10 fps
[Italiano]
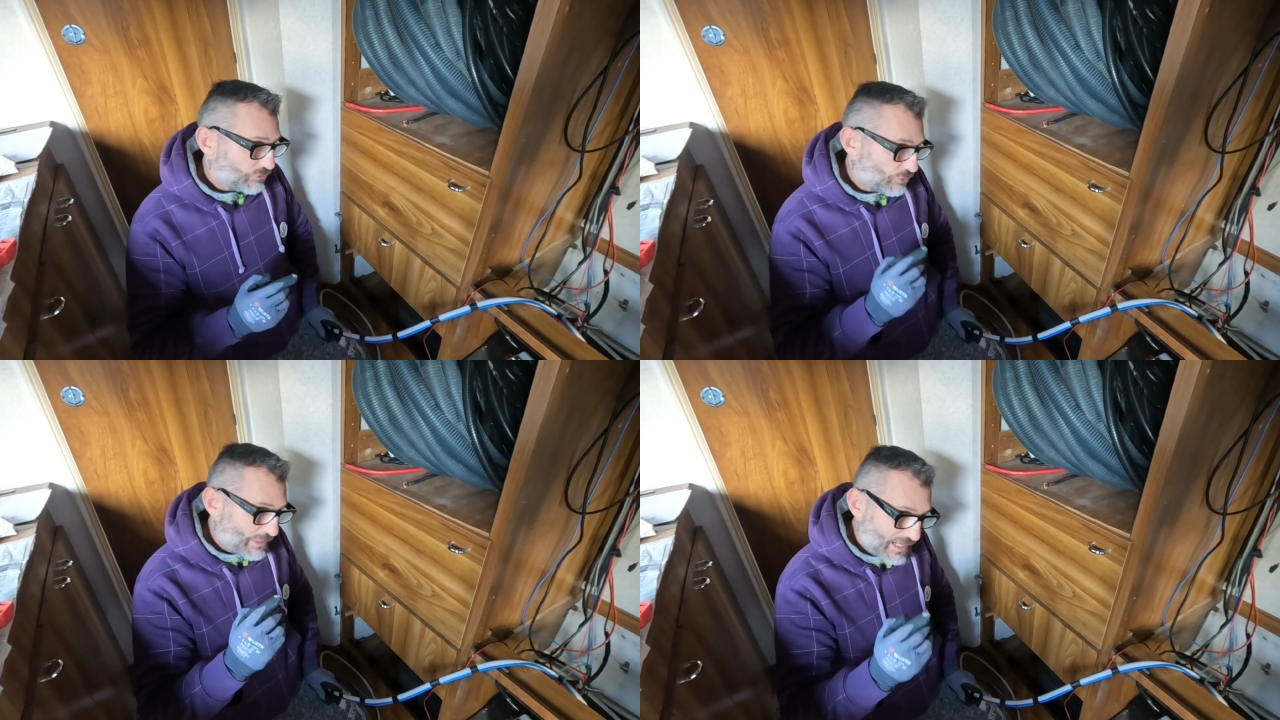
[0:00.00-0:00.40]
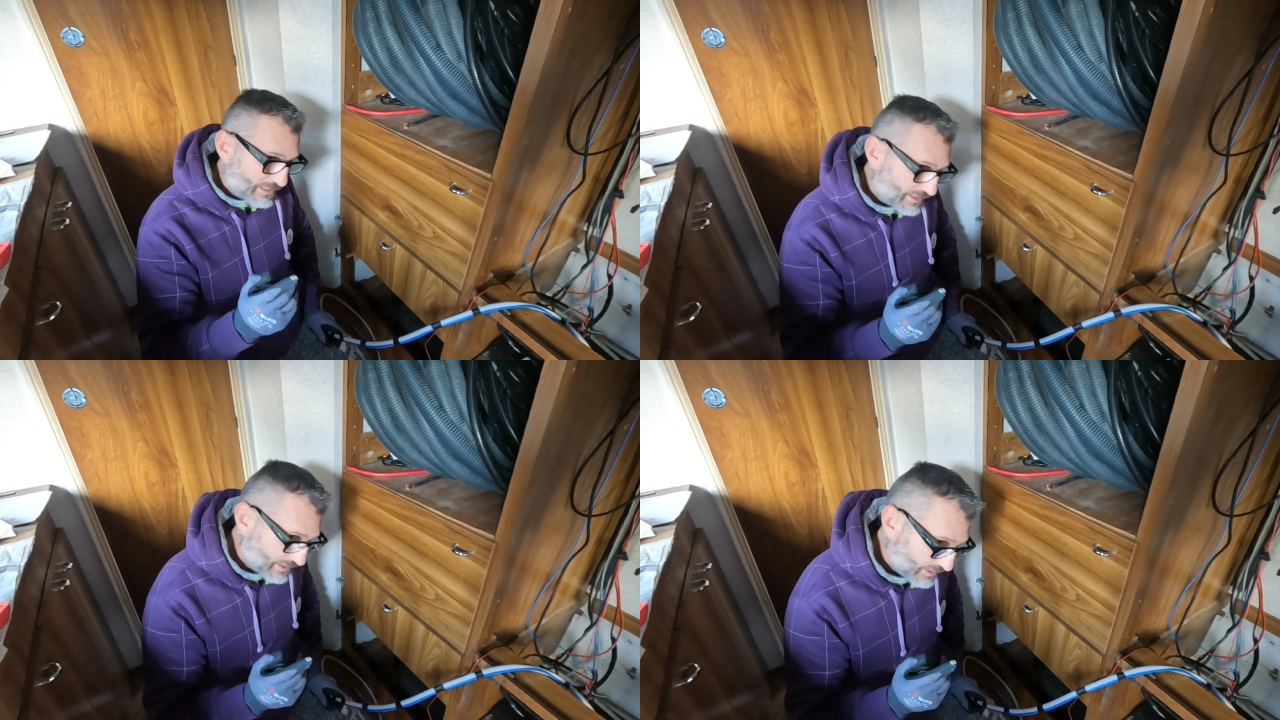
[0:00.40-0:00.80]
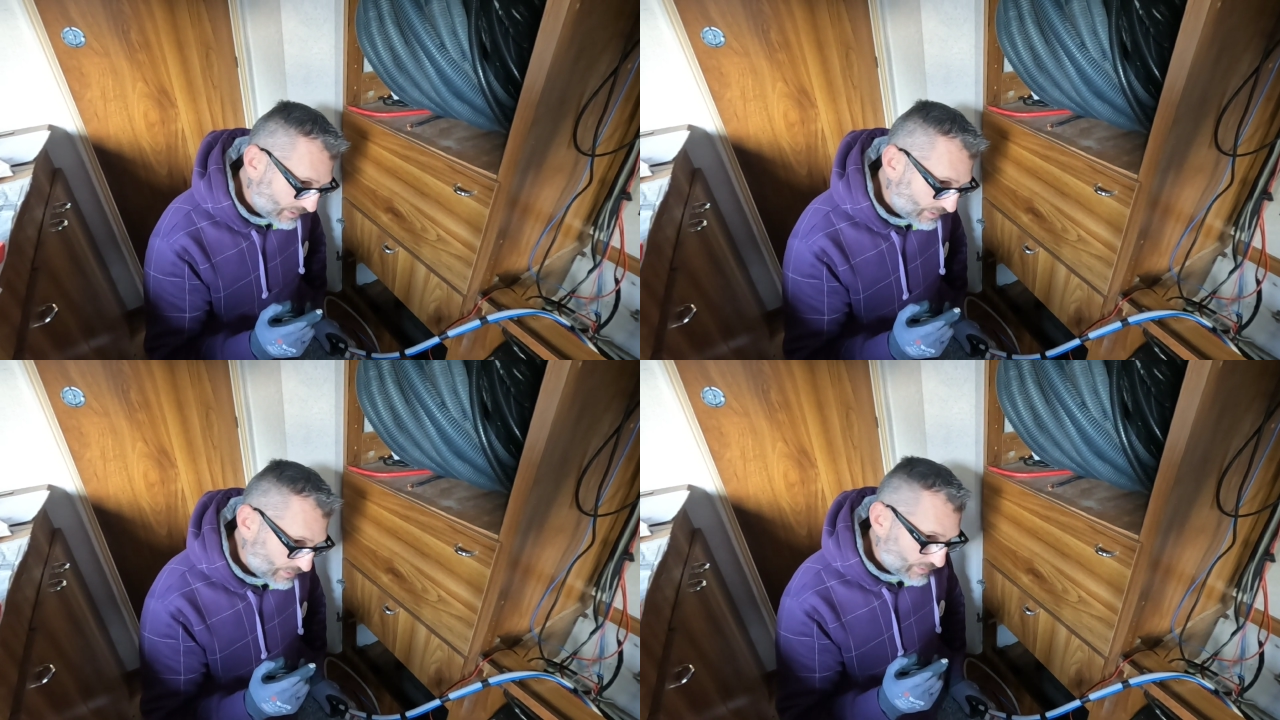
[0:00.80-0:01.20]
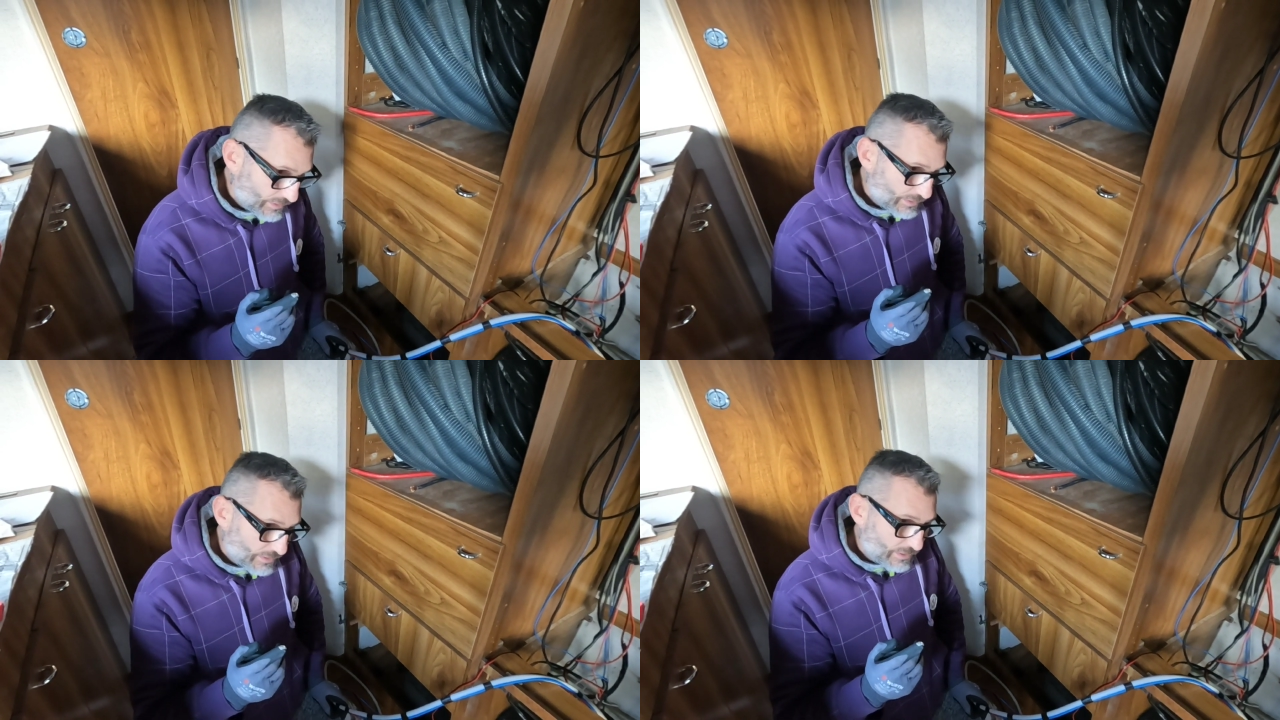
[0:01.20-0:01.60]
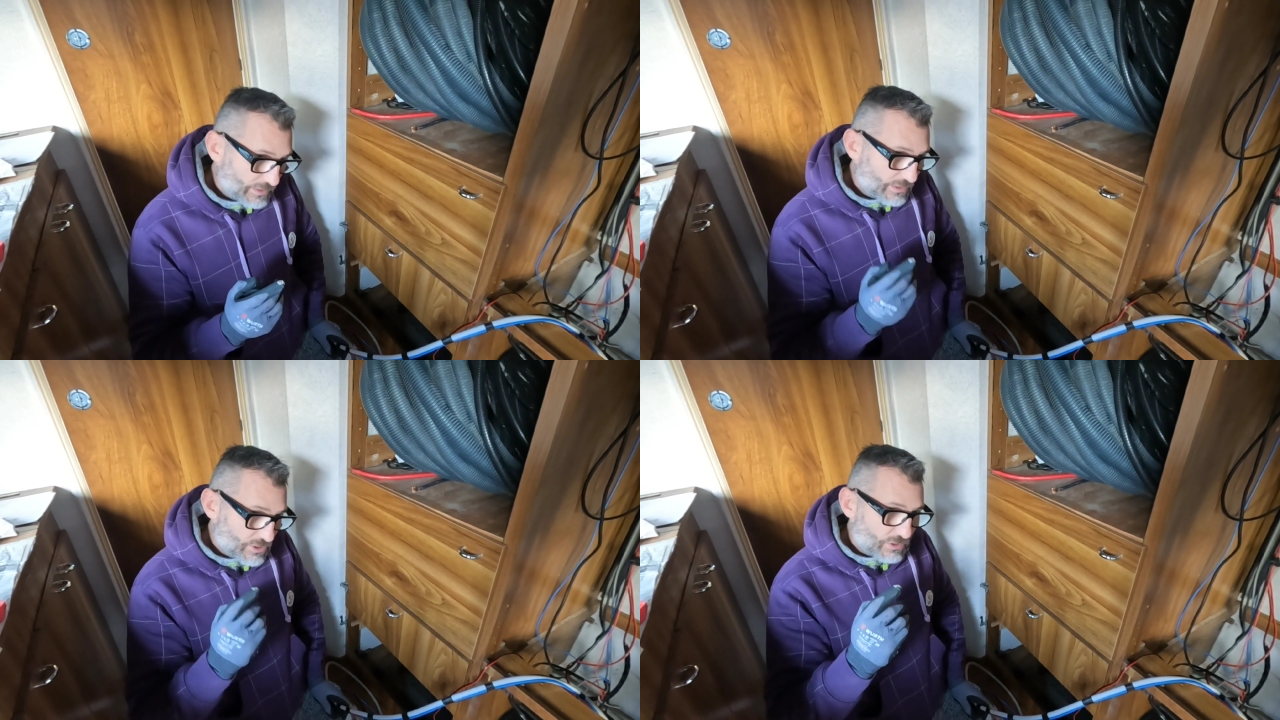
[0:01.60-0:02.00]
se un domani
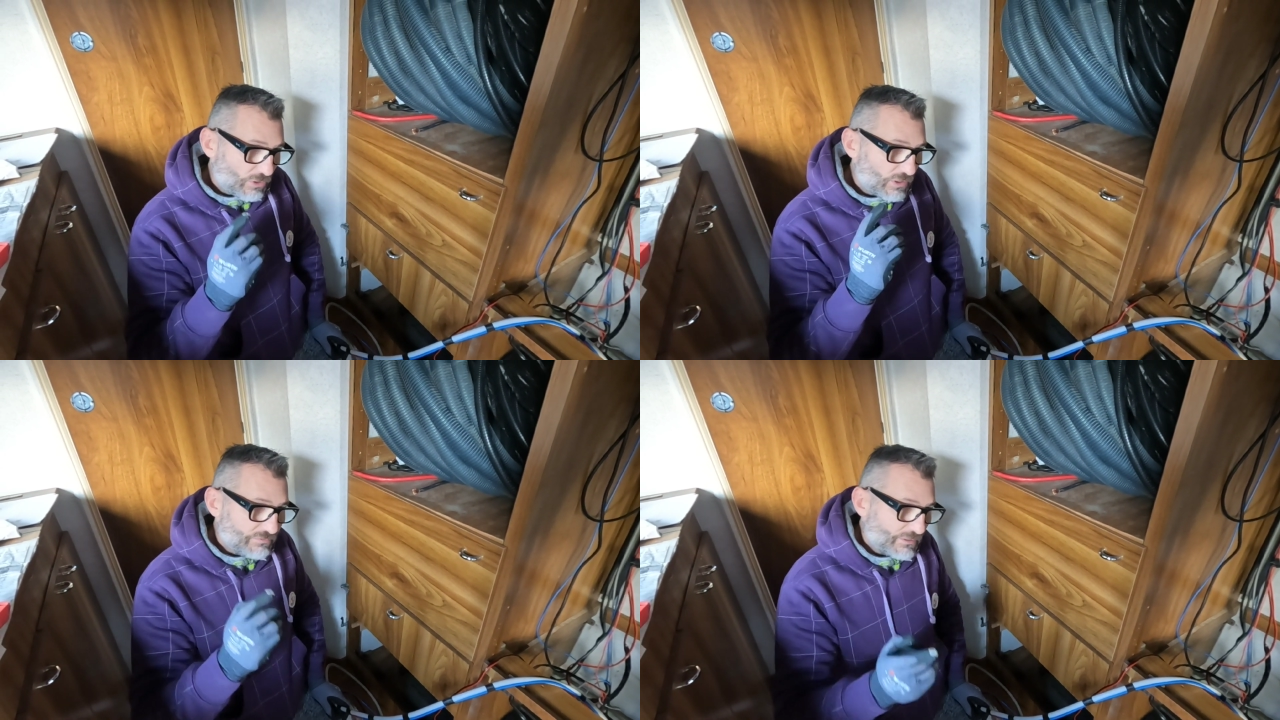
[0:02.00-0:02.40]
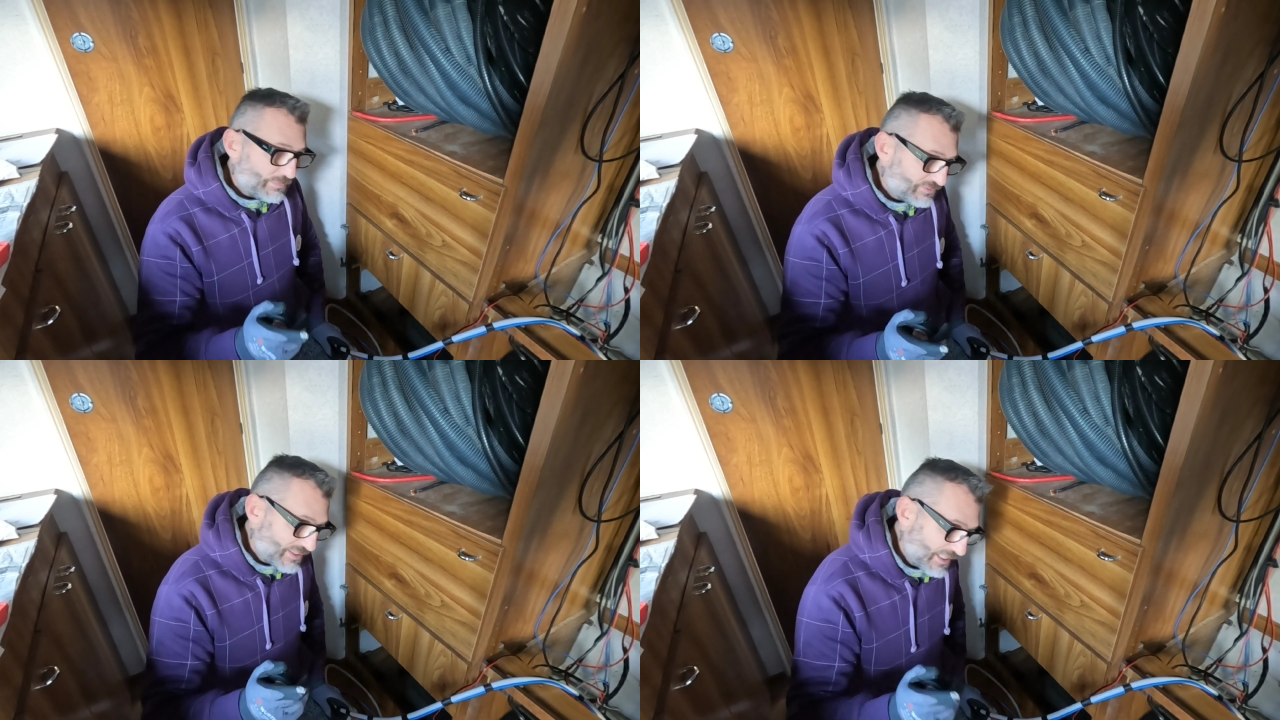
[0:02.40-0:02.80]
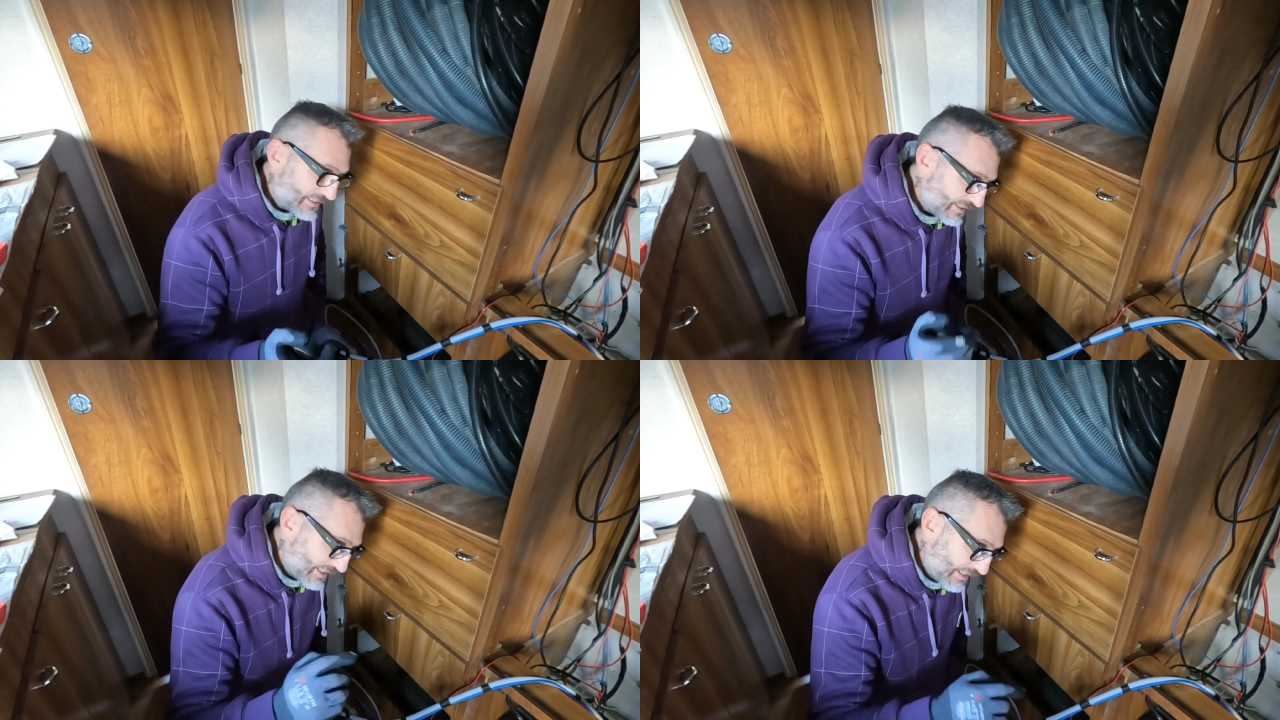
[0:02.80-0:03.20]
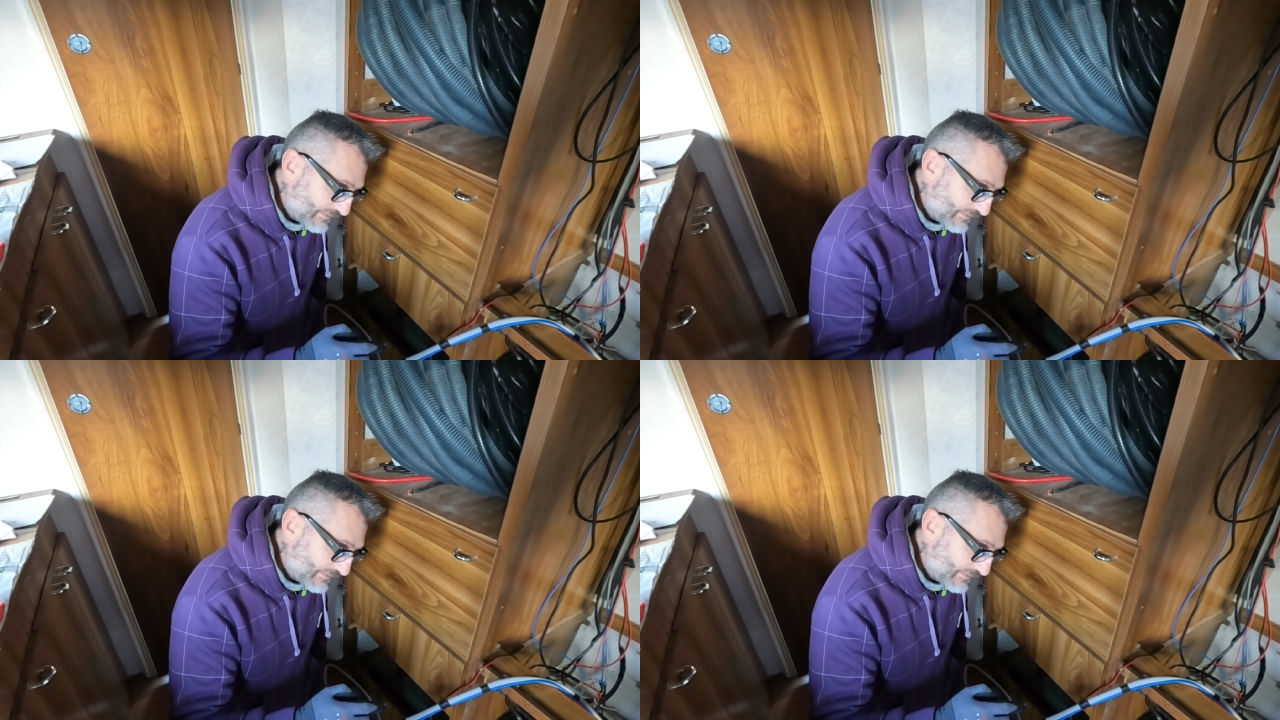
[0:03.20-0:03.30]
eh, deciderò di far passare altri